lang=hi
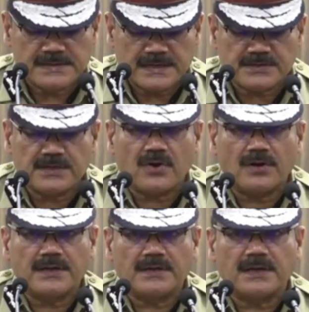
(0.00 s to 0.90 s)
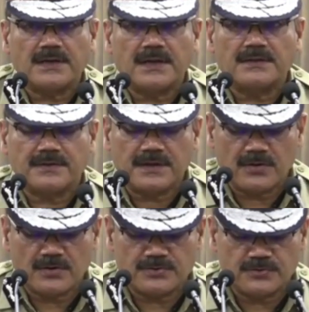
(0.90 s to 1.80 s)
सेक्शन ऑल्टर करके
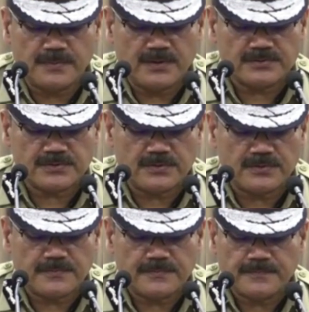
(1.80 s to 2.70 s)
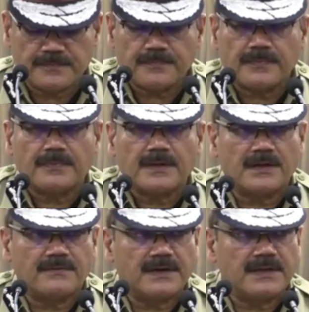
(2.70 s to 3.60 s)
302 में उसको
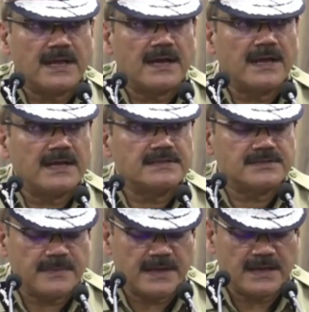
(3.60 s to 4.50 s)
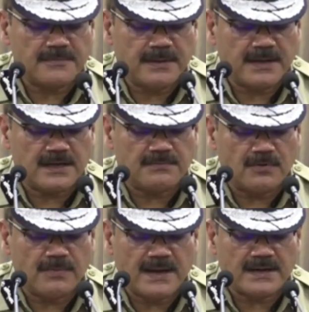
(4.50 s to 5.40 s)
कन्वर्ट किया गया जिसमें एक बेगर
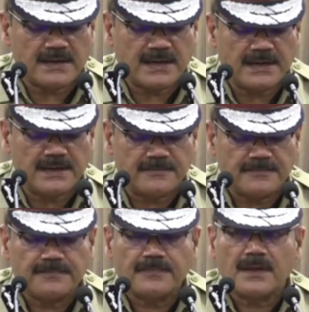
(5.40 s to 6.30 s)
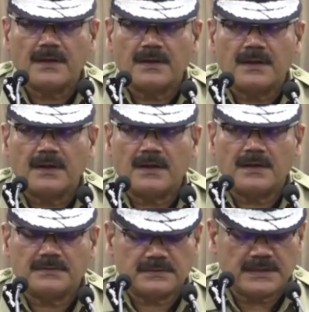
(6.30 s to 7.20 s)
मुबारक अली
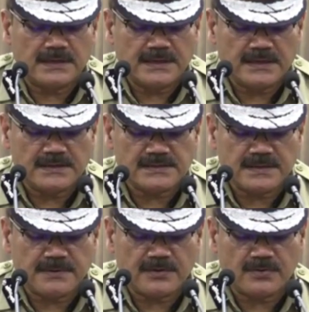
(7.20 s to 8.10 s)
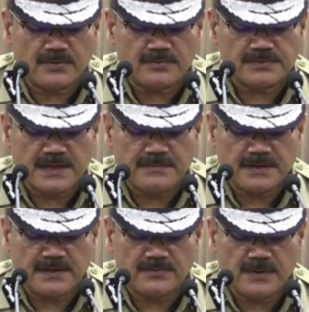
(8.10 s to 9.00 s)
थर्टी दिसंबर को उसका
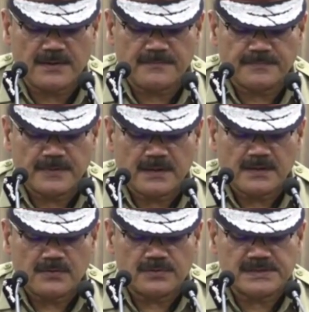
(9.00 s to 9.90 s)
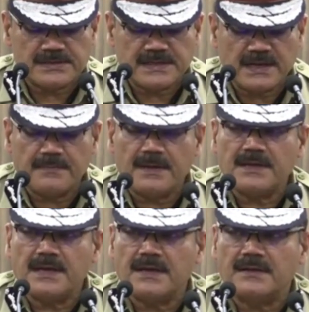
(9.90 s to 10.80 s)
मर्डर हुआ उस सिलसिले में
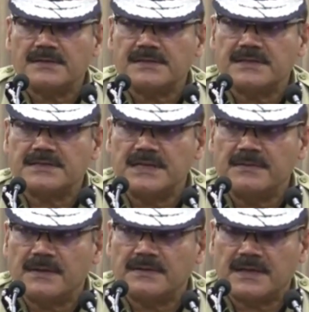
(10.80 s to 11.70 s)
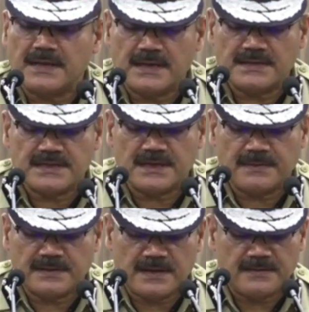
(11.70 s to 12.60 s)
ये 16 मंथ के लिए जेल
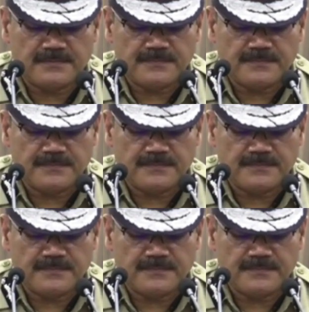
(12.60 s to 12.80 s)
में था